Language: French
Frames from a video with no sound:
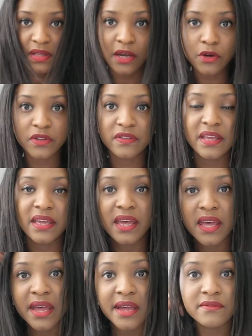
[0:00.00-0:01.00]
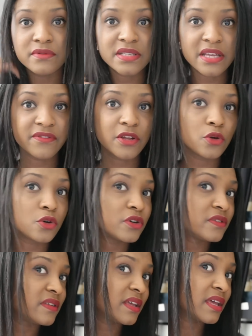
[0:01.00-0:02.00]
D'un côté, vous avez le
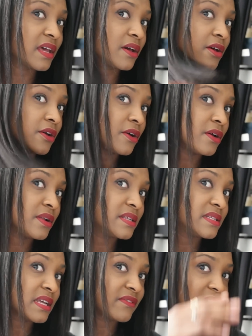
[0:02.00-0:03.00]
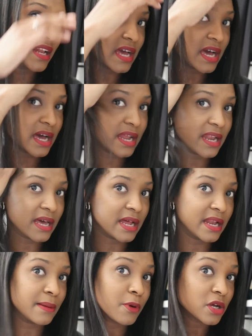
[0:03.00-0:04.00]
côté euh, lissé avec la,
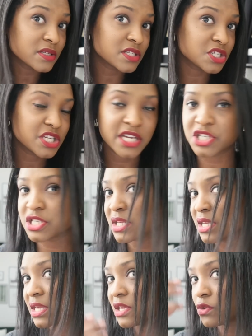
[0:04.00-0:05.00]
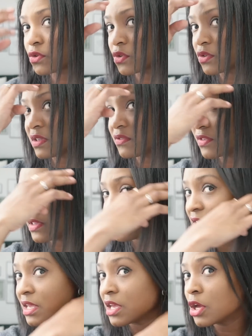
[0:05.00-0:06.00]
la, brosse GHD et de ce côté, vous
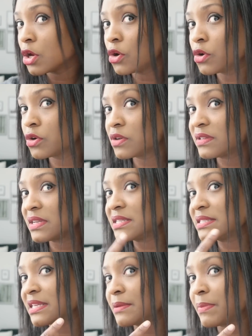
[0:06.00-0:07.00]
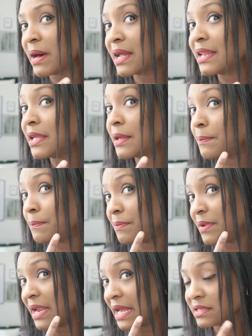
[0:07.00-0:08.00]
avez le côté lissé par les
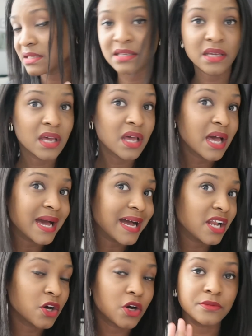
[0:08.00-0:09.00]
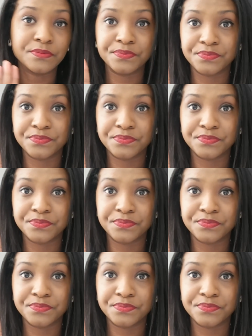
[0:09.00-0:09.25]
plaques. Alors,